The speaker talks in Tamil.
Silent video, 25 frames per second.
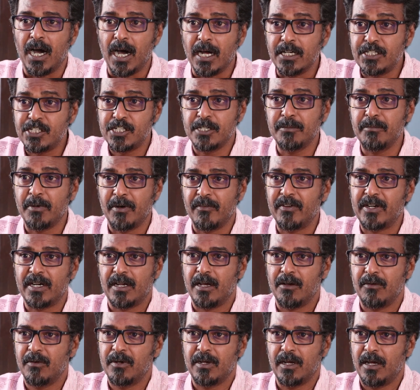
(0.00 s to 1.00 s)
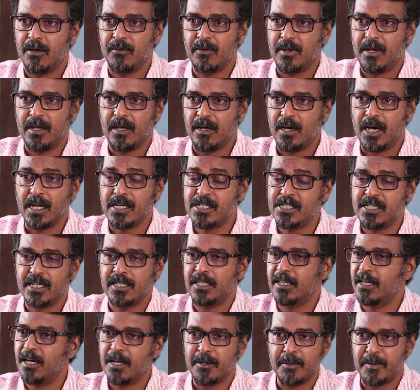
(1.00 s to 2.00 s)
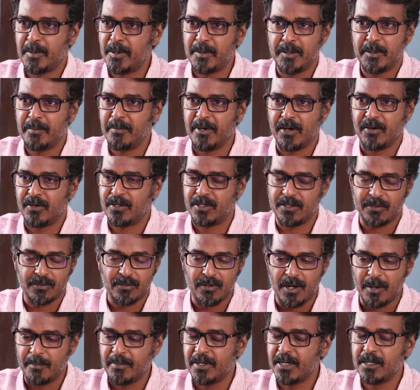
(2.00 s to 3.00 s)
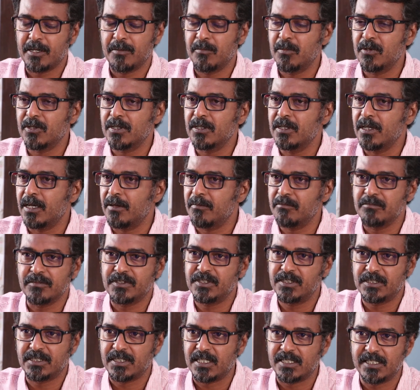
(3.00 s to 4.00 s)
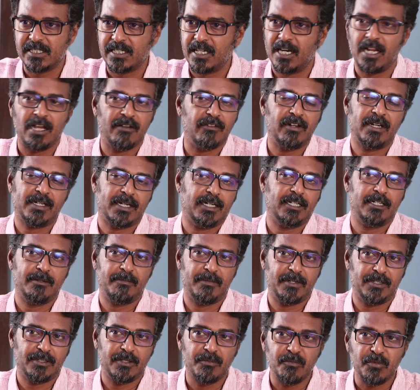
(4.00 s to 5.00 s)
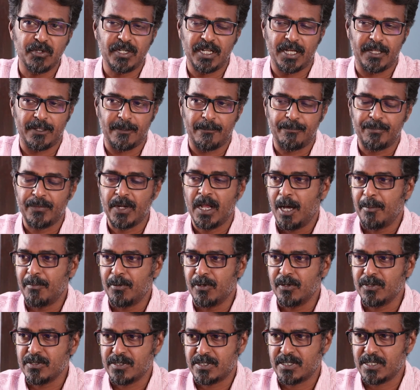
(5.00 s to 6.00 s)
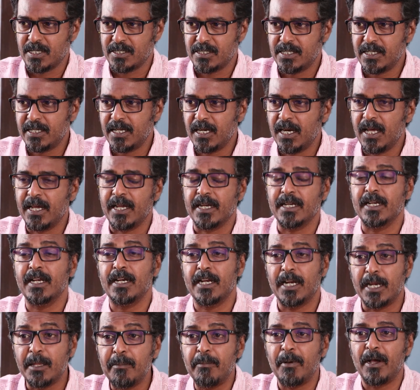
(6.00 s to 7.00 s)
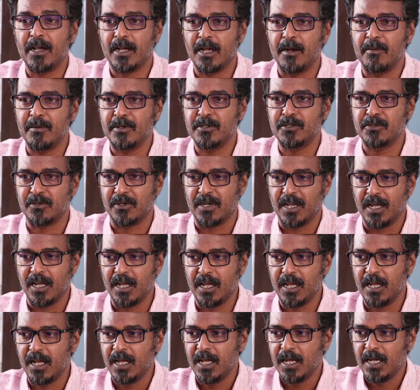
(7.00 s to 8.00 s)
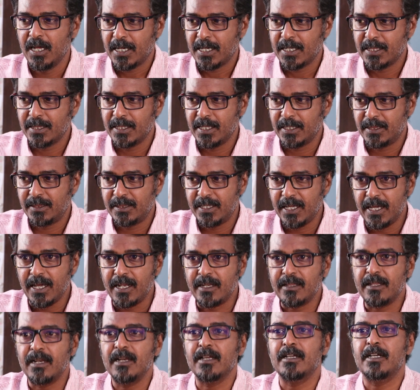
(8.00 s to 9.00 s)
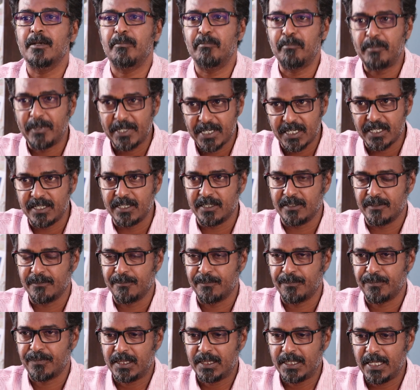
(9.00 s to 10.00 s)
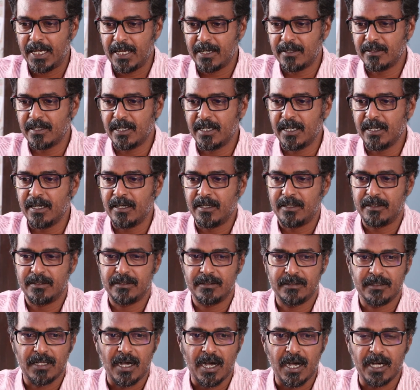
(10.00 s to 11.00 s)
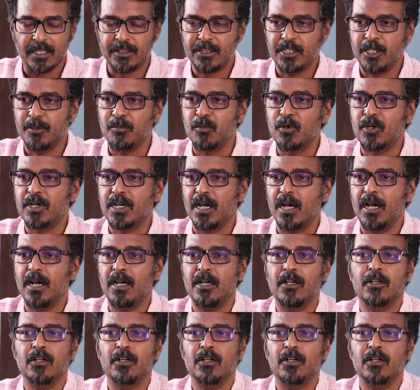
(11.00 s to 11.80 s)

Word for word: ஆட்சியும் அவர் ஆட்சி அதிகாரம் ரெண்டுமே அவர்கிட்ட இருக்கும் அப்படி இருக்கும்போது சசிகலாவால் கட்டுப்படுத்த முடியாது அப்போ சசிகலா என்ன நினைப்பாங்க அப்படின்னு சொன்னால் இந்த தேர்தலுக்கு பிறகு தேர்தலில் அதிமுக